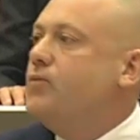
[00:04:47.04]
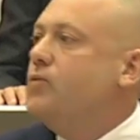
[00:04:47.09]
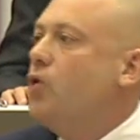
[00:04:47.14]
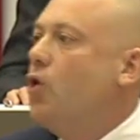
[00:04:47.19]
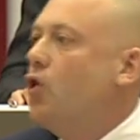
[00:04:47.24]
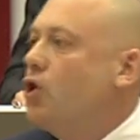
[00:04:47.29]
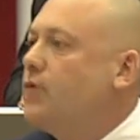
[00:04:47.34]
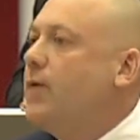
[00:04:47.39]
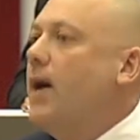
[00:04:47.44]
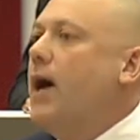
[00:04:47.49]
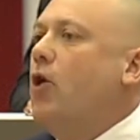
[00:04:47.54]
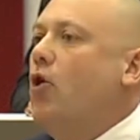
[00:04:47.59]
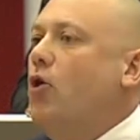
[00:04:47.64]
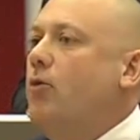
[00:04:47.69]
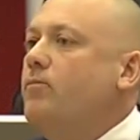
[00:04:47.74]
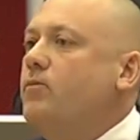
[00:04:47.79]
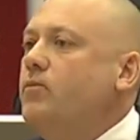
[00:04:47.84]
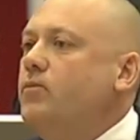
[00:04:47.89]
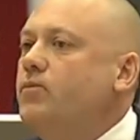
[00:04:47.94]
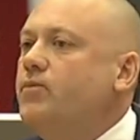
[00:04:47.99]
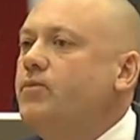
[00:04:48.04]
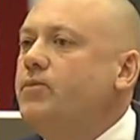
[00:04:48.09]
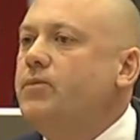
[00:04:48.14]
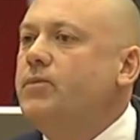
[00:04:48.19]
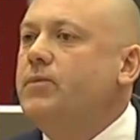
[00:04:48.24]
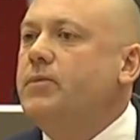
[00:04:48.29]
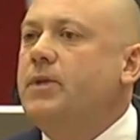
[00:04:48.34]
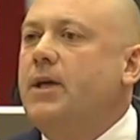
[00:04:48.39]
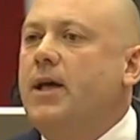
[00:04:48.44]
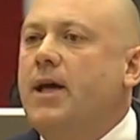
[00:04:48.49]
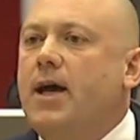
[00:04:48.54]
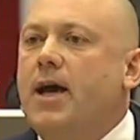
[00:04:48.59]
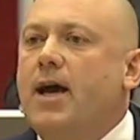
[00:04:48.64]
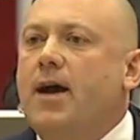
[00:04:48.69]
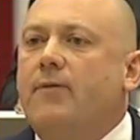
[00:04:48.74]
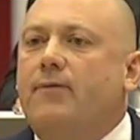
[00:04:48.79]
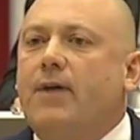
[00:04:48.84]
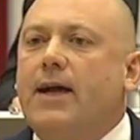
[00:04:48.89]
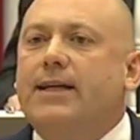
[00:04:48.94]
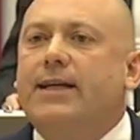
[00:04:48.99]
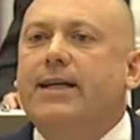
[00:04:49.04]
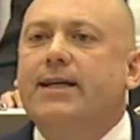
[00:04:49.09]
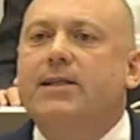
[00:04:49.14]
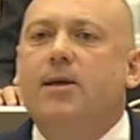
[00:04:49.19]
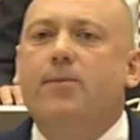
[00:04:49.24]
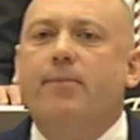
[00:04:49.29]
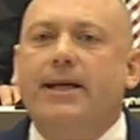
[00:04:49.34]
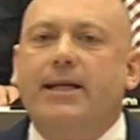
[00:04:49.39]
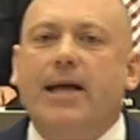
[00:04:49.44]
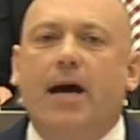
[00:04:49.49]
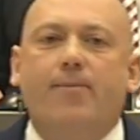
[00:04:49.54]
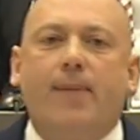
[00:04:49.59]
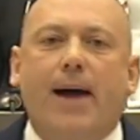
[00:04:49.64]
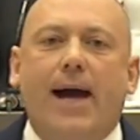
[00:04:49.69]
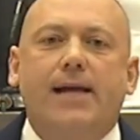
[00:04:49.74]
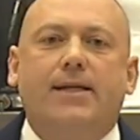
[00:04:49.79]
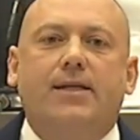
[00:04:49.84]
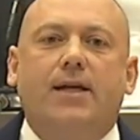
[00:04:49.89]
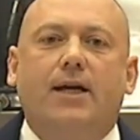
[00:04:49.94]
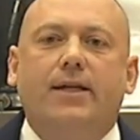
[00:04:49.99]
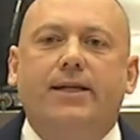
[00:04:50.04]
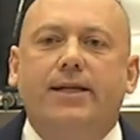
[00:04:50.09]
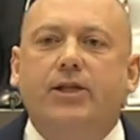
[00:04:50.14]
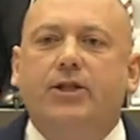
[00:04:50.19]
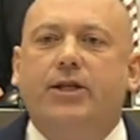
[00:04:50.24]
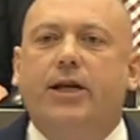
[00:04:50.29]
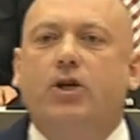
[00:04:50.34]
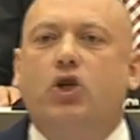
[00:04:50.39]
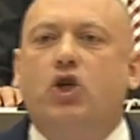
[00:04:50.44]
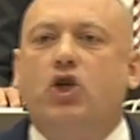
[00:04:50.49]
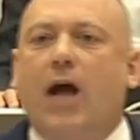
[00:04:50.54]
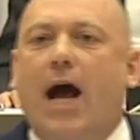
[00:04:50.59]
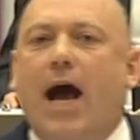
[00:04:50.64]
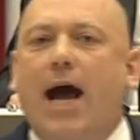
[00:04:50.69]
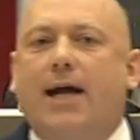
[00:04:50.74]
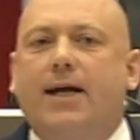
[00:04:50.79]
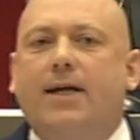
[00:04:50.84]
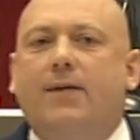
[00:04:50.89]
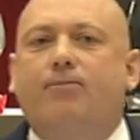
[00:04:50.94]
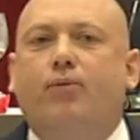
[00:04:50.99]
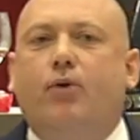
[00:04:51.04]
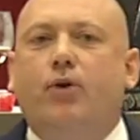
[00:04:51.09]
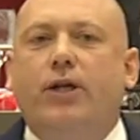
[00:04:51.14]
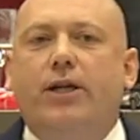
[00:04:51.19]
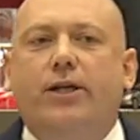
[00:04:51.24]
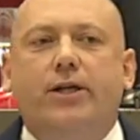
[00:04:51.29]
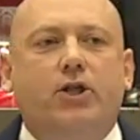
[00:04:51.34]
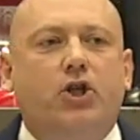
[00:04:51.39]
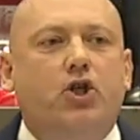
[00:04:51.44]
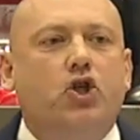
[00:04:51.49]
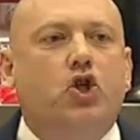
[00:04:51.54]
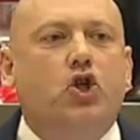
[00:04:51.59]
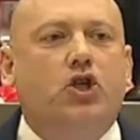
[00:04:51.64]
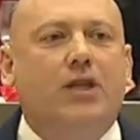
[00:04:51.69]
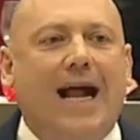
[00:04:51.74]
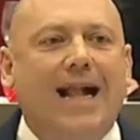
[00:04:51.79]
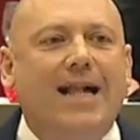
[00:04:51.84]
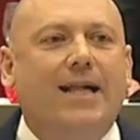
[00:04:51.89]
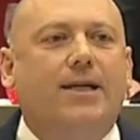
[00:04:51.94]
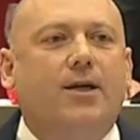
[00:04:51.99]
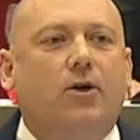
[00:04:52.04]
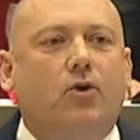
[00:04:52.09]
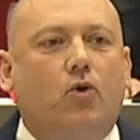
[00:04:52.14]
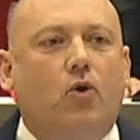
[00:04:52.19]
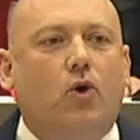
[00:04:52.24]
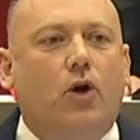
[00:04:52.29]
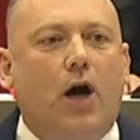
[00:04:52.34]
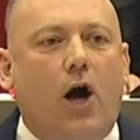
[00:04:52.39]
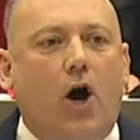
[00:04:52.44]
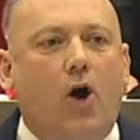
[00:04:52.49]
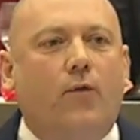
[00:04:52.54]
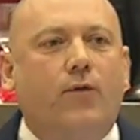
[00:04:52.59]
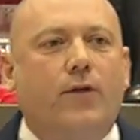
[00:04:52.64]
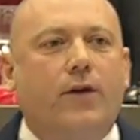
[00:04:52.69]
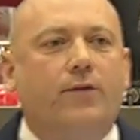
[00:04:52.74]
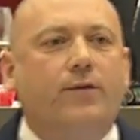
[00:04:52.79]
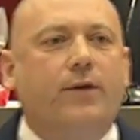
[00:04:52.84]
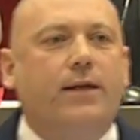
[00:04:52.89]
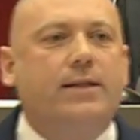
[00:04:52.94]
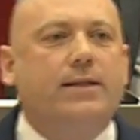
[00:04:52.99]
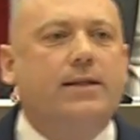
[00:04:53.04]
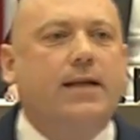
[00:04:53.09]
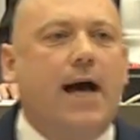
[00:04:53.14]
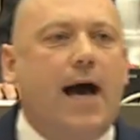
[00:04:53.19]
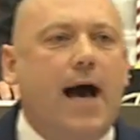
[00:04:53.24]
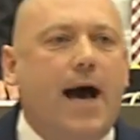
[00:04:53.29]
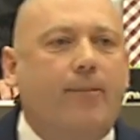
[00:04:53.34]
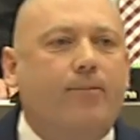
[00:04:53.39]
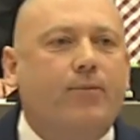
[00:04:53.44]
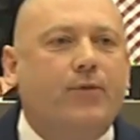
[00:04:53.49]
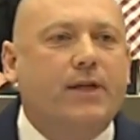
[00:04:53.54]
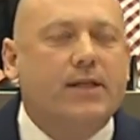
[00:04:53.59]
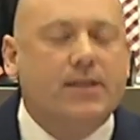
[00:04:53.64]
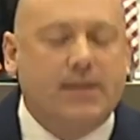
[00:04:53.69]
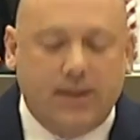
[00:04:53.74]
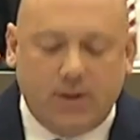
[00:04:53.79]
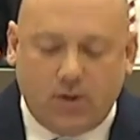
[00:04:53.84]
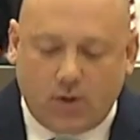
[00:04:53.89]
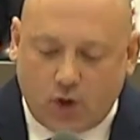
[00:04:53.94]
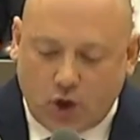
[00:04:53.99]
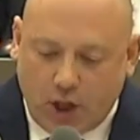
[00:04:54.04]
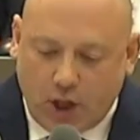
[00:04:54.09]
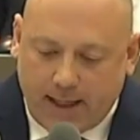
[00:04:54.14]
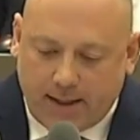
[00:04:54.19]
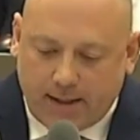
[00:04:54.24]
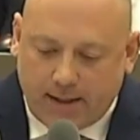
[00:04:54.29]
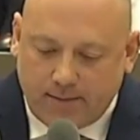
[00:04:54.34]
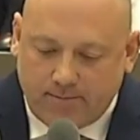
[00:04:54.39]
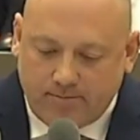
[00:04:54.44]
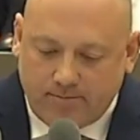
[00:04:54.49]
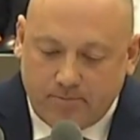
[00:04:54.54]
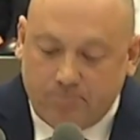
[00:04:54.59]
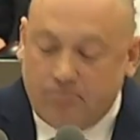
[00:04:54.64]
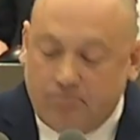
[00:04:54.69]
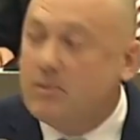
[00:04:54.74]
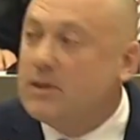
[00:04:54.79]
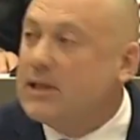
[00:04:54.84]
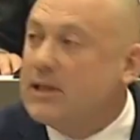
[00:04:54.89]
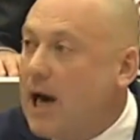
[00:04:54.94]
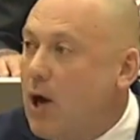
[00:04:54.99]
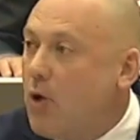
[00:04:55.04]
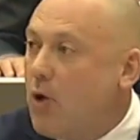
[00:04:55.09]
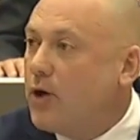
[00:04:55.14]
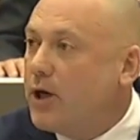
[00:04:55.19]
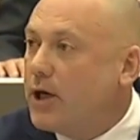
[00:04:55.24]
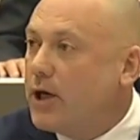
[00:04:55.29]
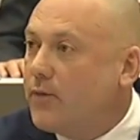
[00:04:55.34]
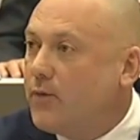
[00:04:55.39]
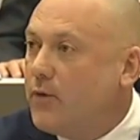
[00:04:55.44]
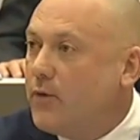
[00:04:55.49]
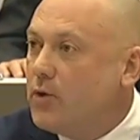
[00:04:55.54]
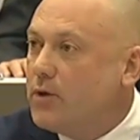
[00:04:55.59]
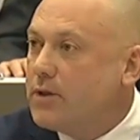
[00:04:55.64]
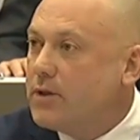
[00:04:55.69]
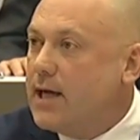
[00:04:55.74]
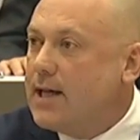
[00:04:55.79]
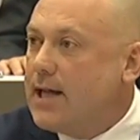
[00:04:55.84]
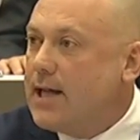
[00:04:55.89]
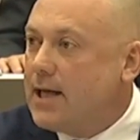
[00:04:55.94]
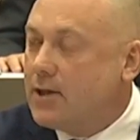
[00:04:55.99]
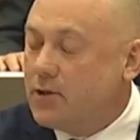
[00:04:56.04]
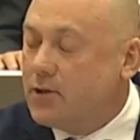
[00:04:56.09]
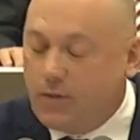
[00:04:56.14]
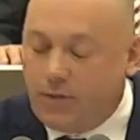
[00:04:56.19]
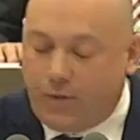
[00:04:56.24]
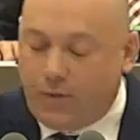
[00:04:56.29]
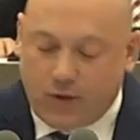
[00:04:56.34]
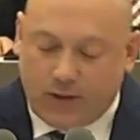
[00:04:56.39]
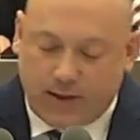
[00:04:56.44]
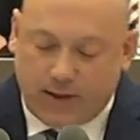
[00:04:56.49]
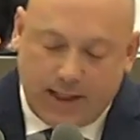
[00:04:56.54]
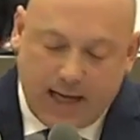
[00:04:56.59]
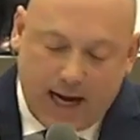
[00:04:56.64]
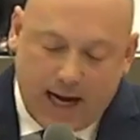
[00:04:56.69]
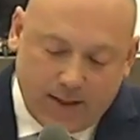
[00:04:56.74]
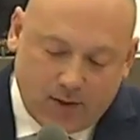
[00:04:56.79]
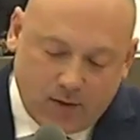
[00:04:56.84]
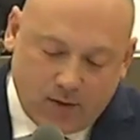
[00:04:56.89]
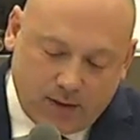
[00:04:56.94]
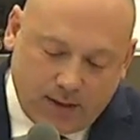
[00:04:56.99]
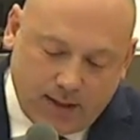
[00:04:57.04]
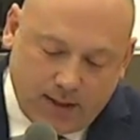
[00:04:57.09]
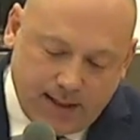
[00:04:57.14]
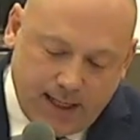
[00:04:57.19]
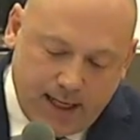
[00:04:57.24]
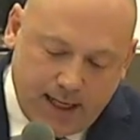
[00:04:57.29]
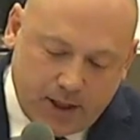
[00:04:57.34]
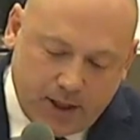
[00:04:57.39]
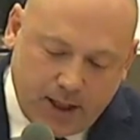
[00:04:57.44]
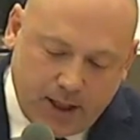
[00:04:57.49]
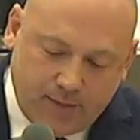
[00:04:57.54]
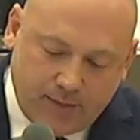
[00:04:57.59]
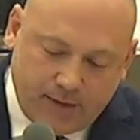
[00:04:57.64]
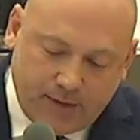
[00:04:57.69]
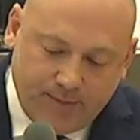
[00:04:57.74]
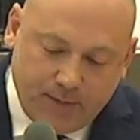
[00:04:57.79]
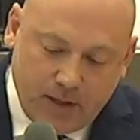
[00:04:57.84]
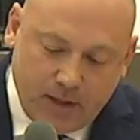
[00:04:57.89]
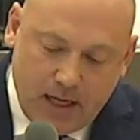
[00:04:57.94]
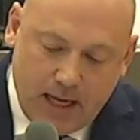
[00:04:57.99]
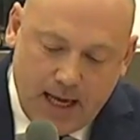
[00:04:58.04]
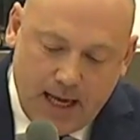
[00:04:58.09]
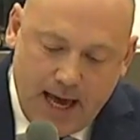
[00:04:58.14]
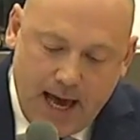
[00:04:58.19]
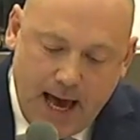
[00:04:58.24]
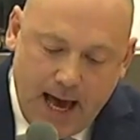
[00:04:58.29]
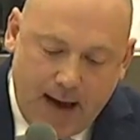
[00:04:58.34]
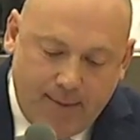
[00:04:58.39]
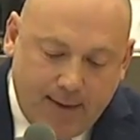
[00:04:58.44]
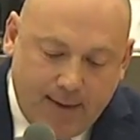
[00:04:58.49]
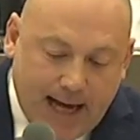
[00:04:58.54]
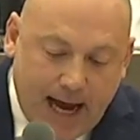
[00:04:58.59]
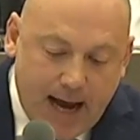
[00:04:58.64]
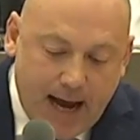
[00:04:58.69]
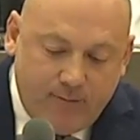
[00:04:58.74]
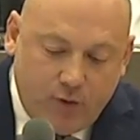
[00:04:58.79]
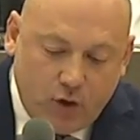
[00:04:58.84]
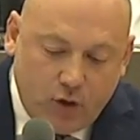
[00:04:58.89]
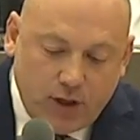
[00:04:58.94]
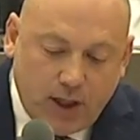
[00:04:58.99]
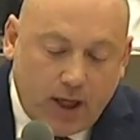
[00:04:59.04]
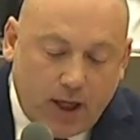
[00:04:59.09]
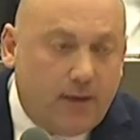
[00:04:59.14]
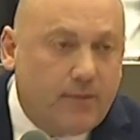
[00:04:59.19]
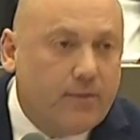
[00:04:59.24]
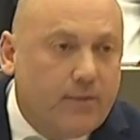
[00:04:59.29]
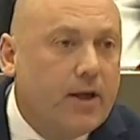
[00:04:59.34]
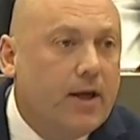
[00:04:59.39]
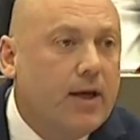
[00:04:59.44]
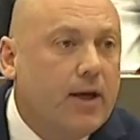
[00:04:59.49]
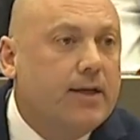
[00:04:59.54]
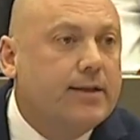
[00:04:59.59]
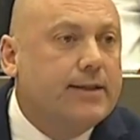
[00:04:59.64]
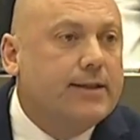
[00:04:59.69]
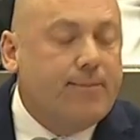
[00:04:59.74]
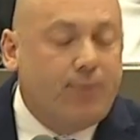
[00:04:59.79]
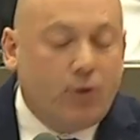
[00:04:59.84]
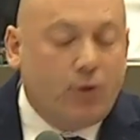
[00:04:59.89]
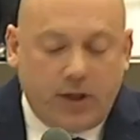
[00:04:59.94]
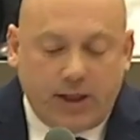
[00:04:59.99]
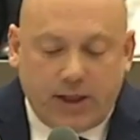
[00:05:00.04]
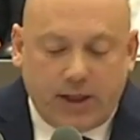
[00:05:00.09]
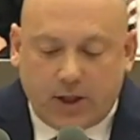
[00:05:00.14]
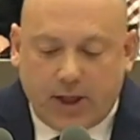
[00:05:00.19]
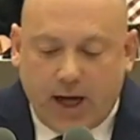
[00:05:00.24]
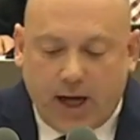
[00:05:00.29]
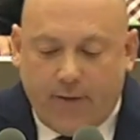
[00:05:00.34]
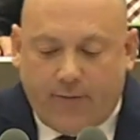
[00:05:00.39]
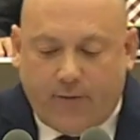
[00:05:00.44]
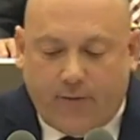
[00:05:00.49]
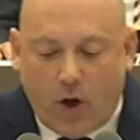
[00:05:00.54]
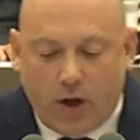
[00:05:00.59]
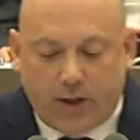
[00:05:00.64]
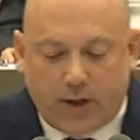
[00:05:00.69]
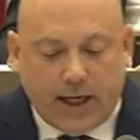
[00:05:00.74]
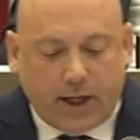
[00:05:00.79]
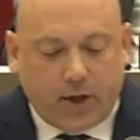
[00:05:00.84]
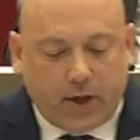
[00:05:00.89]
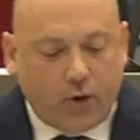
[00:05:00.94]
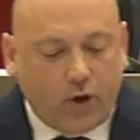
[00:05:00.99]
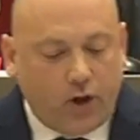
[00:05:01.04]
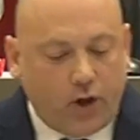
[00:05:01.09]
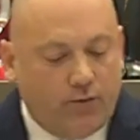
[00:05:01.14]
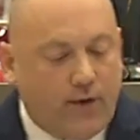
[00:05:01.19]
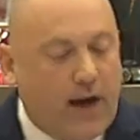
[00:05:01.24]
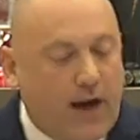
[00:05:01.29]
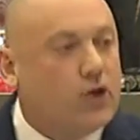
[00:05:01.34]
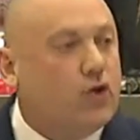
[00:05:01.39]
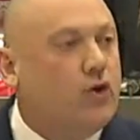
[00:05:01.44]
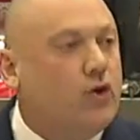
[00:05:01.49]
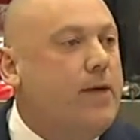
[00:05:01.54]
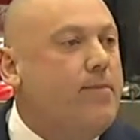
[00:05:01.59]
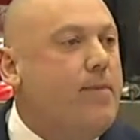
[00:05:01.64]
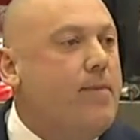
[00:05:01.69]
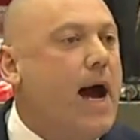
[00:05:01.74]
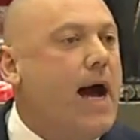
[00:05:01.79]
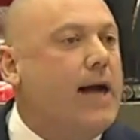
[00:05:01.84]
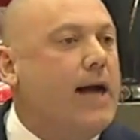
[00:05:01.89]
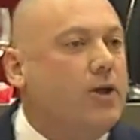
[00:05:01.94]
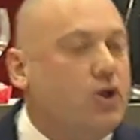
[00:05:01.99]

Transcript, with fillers: Und warum? Weil diese Mitarbeiter nicht den starken politischen Stallgeruch aufgewiesen haben, den sie so schätzen. Traurig für unser Land und für unsere Leistungsgesellschaft. Aber kein Wunder, der politische Erfolg der GRÜNEN war schon immer eine